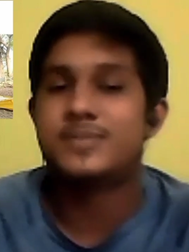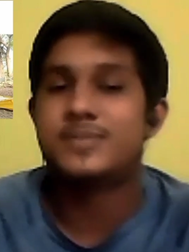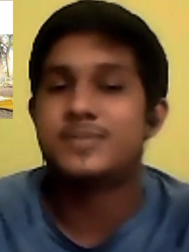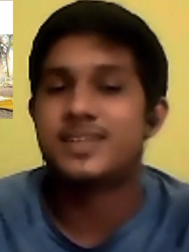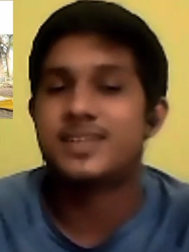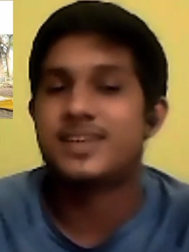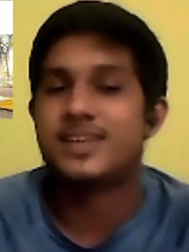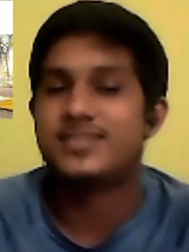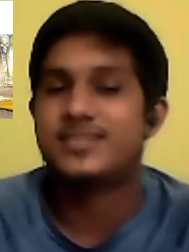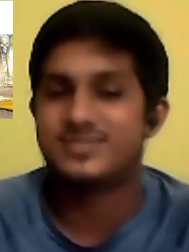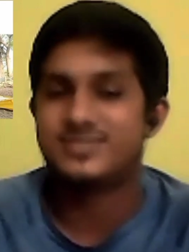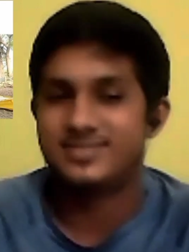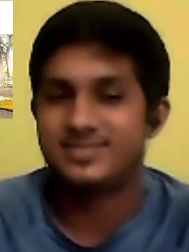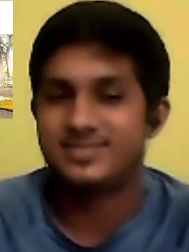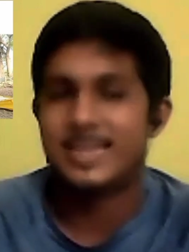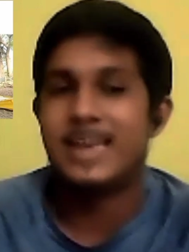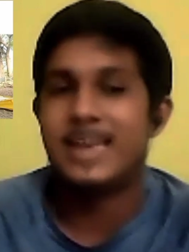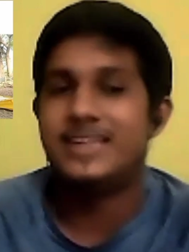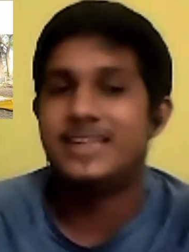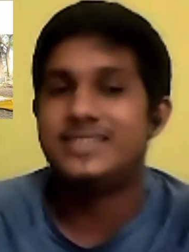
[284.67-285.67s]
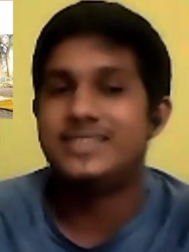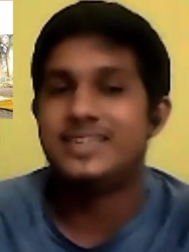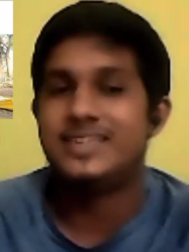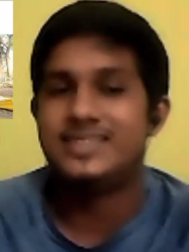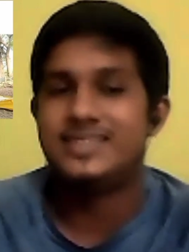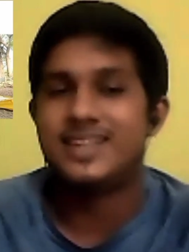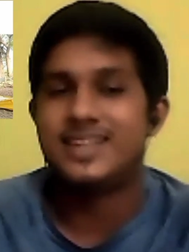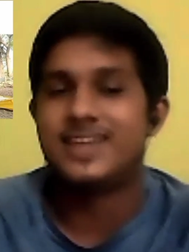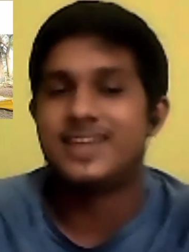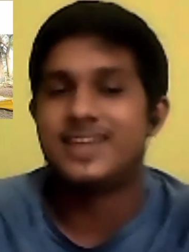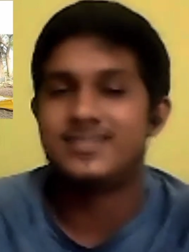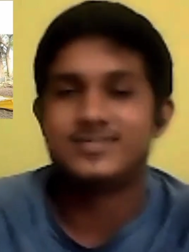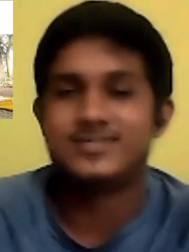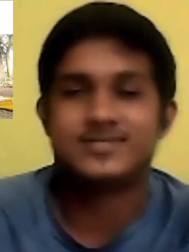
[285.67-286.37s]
அப்படித்தான் நைன்டி ஸ்கிட் தான்